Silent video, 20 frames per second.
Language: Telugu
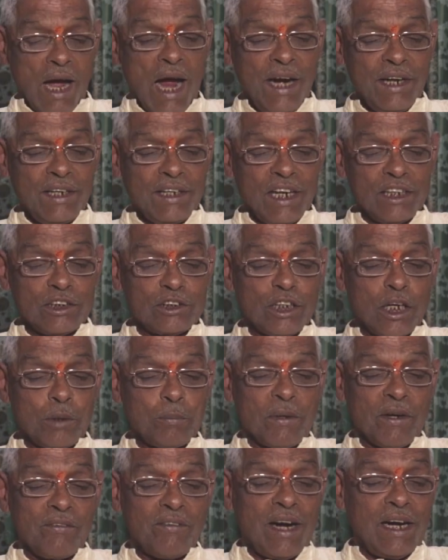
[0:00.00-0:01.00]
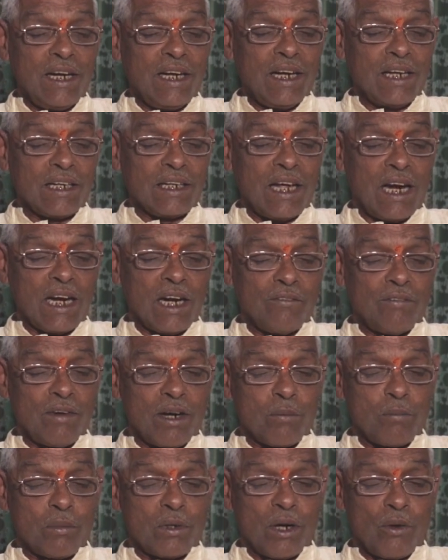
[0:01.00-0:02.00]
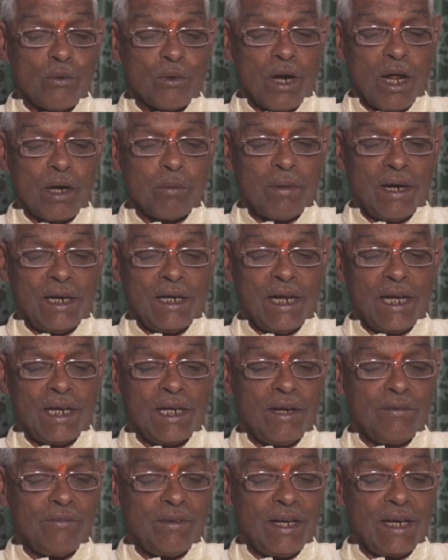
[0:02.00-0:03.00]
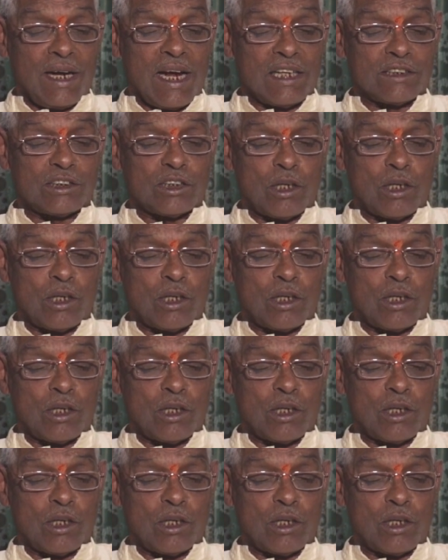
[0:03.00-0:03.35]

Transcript: హై టెన్షన్ ప్రివైల్డ్ ఇన్ గన్నవరం టౌన్ ఆన్ మండే ఈవినింగ్ యా